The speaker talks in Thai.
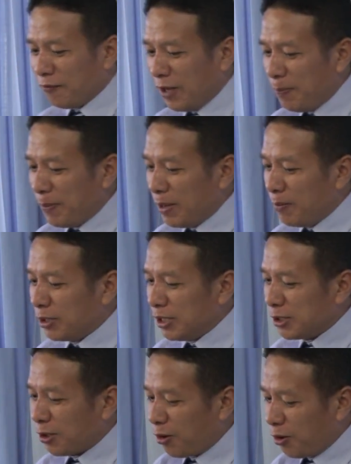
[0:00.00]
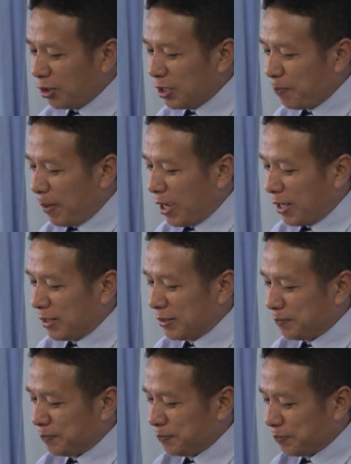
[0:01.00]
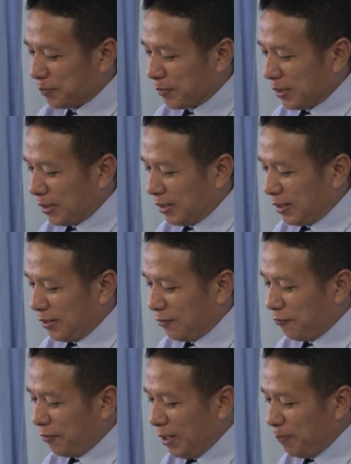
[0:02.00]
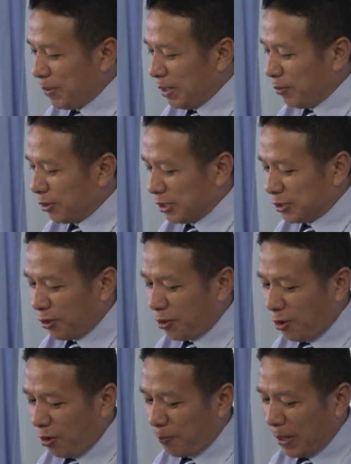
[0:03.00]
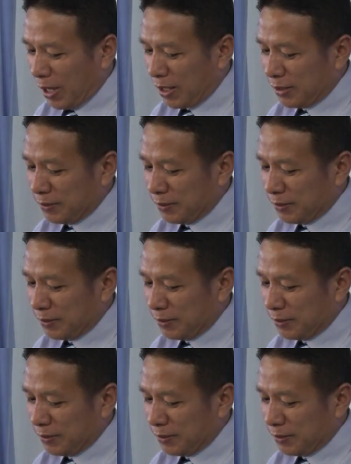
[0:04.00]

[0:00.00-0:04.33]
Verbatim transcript: ฟิลิปปีบทที่ 2 ข้อที่ 8 ฟิลิปปีบทที่ 2 ข้อ 8